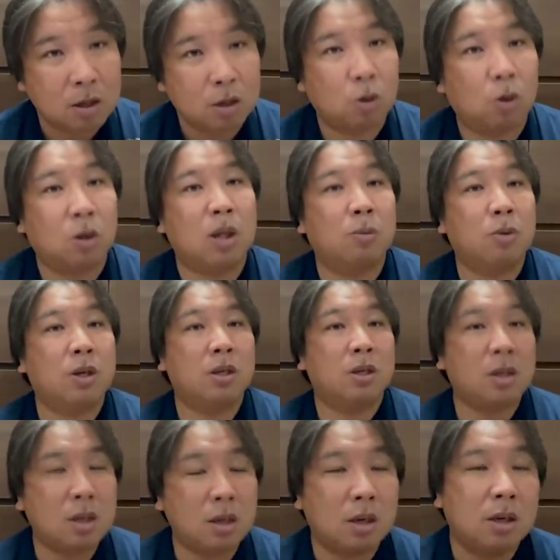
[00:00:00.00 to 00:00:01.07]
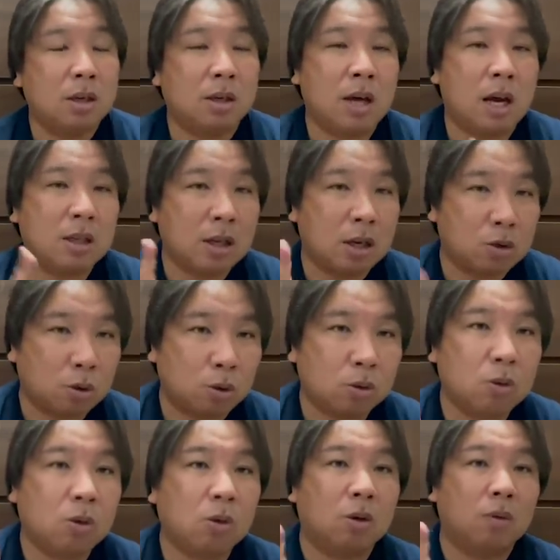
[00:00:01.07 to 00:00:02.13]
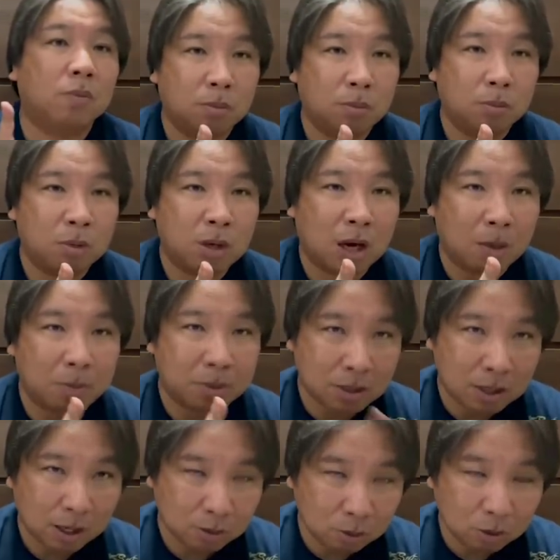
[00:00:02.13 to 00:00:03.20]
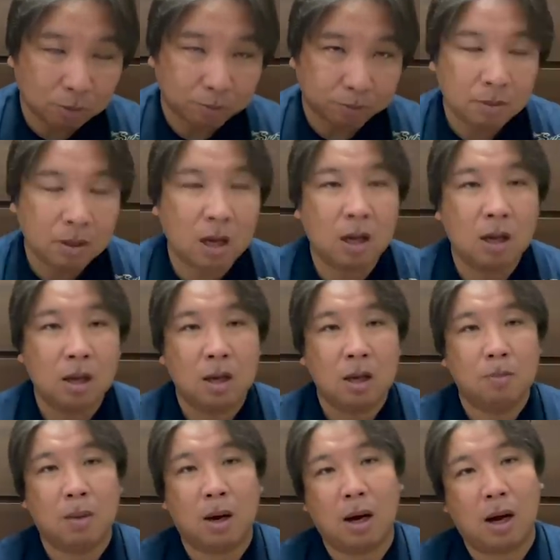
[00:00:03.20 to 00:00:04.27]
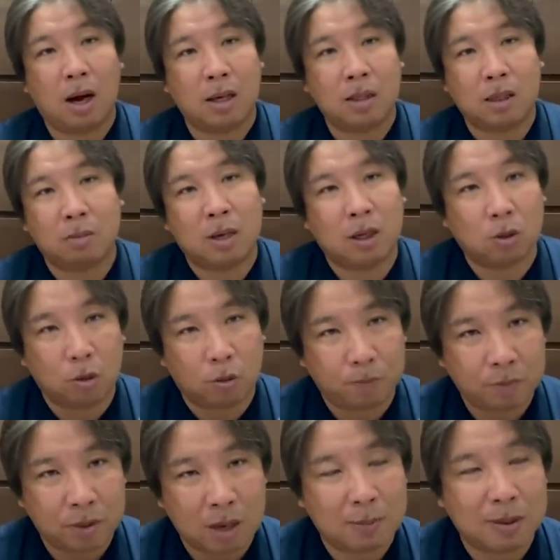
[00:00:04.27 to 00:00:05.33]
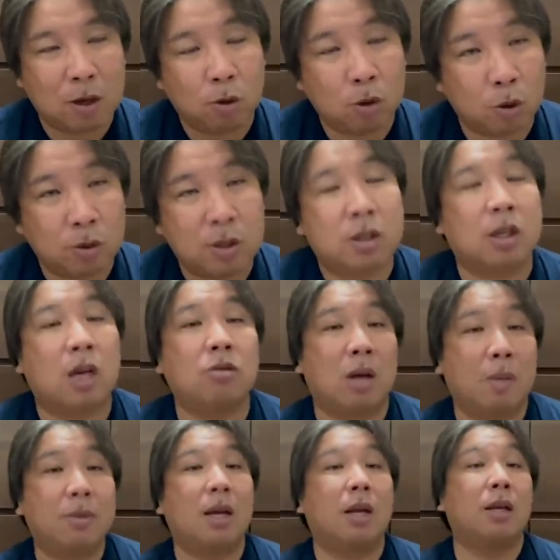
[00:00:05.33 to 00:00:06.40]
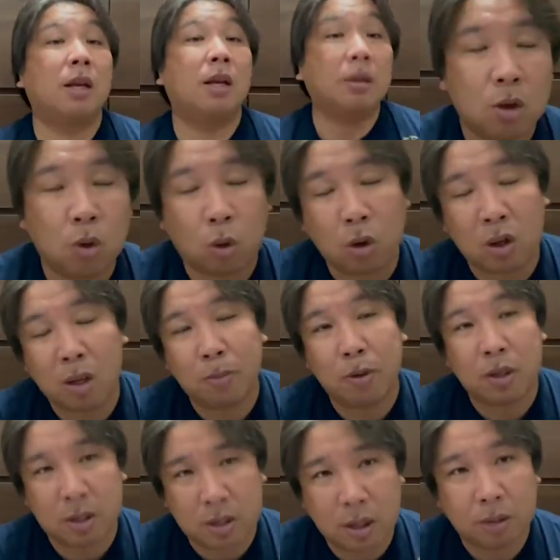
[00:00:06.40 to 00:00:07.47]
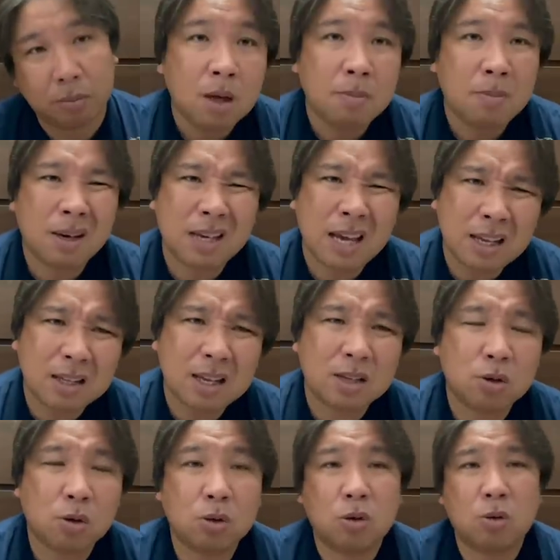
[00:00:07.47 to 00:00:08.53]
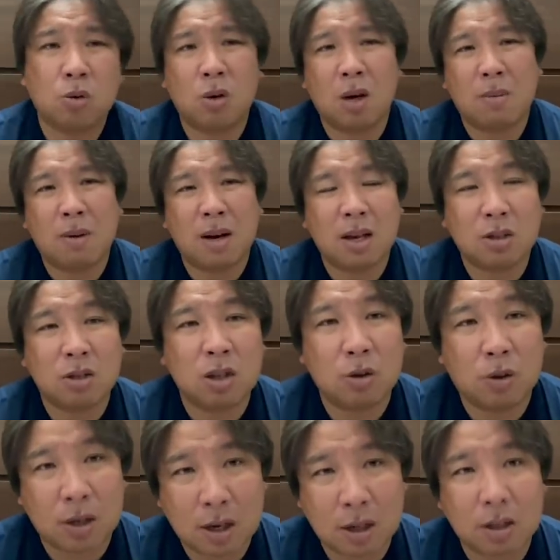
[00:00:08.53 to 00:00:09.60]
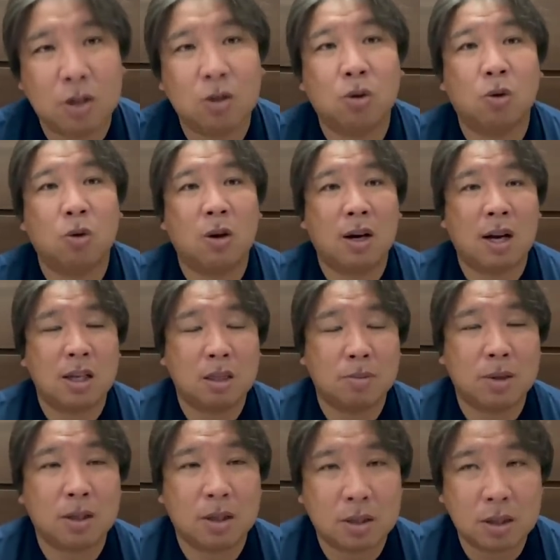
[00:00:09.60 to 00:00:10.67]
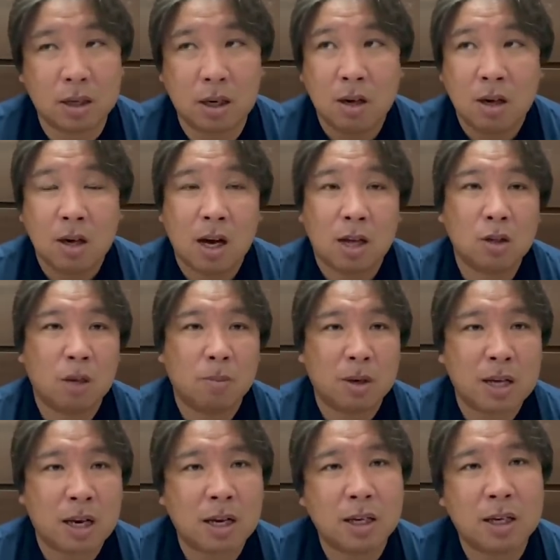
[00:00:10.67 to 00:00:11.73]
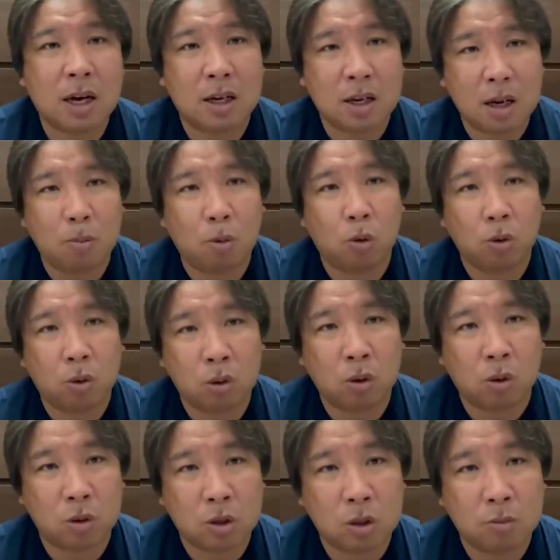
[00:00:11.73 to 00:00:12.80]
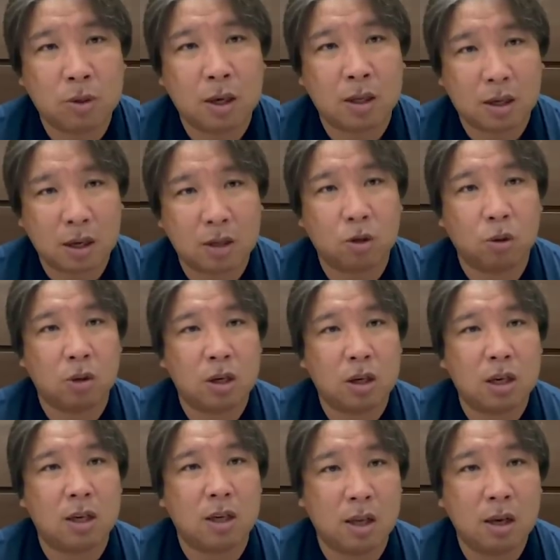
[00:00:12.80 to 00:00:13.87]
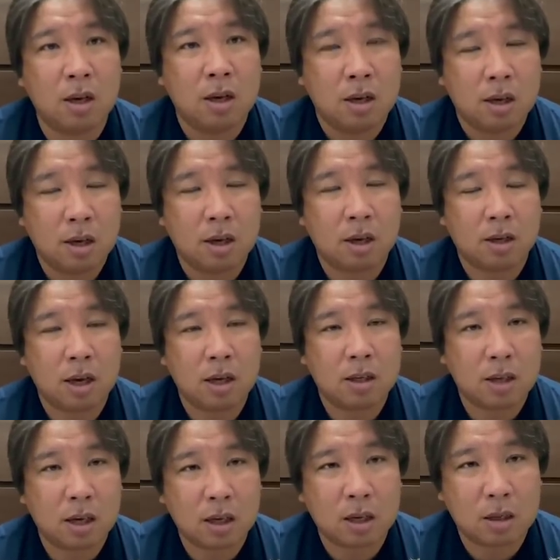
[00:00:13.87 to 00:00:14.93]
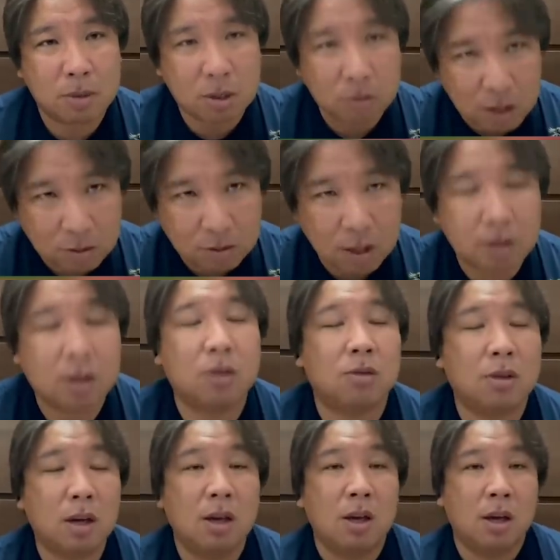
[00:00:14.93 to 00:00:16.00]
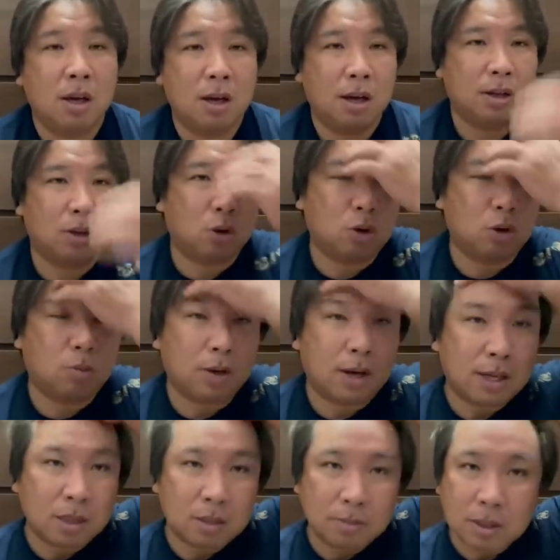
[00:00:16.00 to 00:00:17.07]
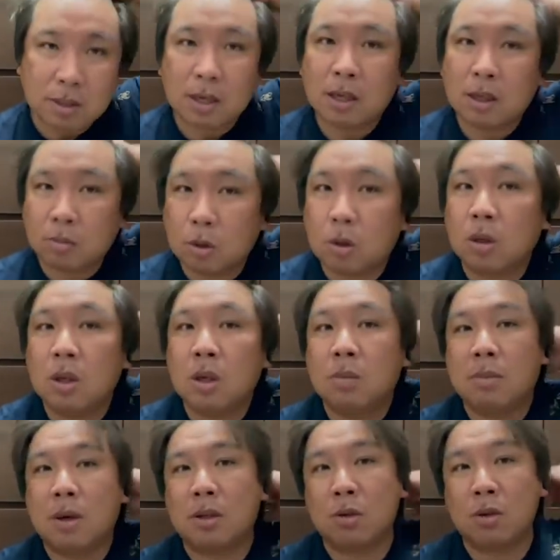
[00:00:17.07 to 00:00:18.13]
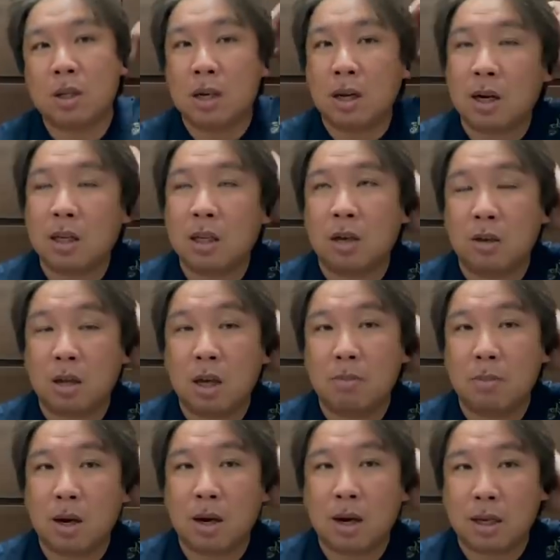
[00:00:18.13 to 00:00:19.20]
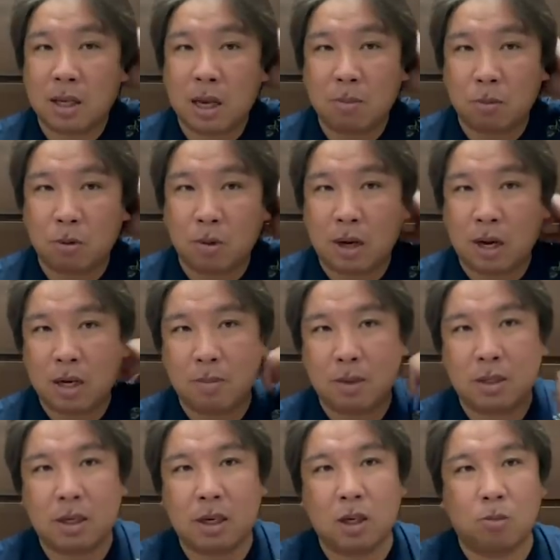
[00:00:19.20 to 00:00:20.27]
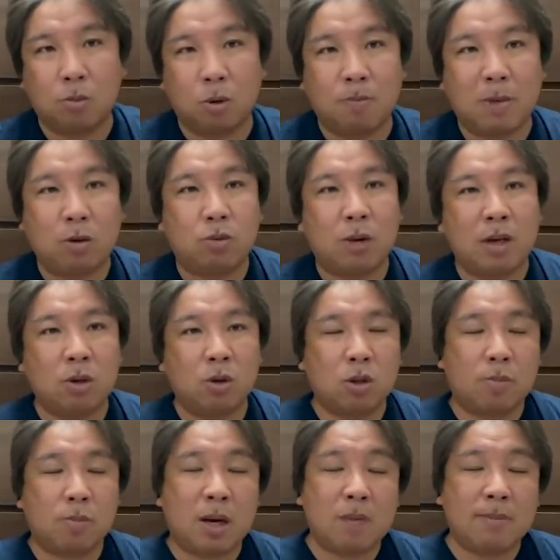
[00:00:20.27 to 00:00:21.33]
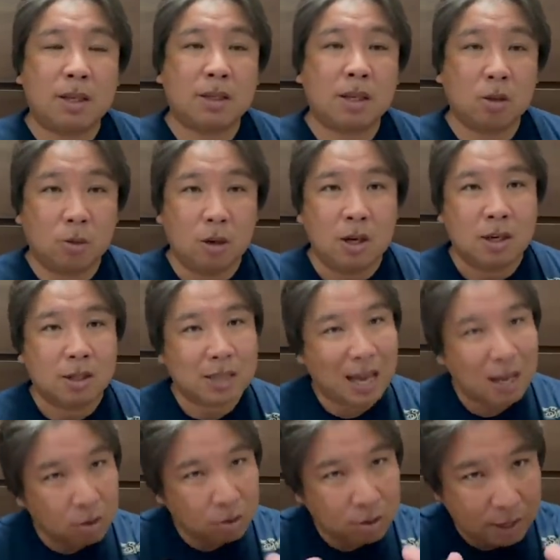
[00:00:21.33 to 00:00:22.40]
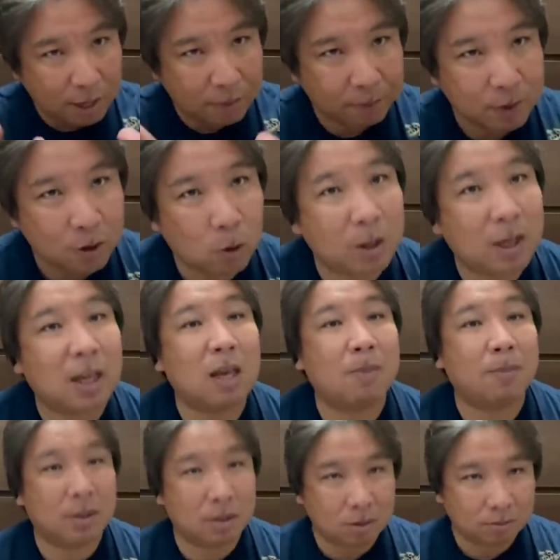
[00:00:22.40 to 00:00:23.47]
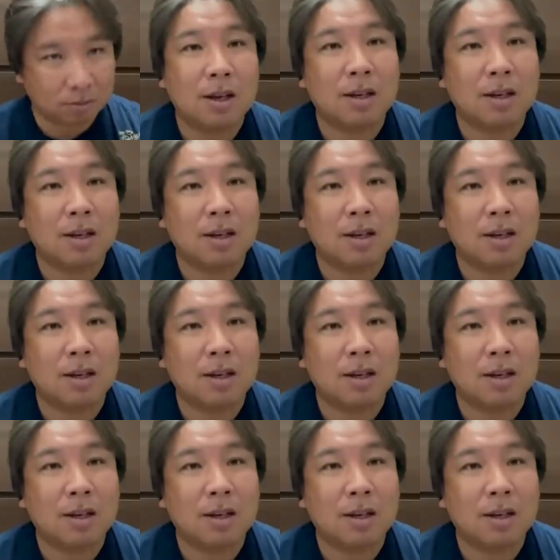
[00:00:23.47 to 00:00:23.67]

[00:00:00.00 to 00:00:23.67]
とこでもいいし、源田翔と村上サードで、まあ、浅村と山田をどっち使うかみたいなね、ところでもいいし、まあ、源田ショートの方がバランスいいのかなっていうところは感じましたし、あとはまあ、柳田がね、もう本当に潰れたら、ちょっと一気にね、えー、形勢厳しくなるなっていうね、えー、ところも感じましたけども、まあ、そういった中ではね、まあ、課題もありましたけども、まあ、不安要素もありますけど、最後にね、これだけ言います。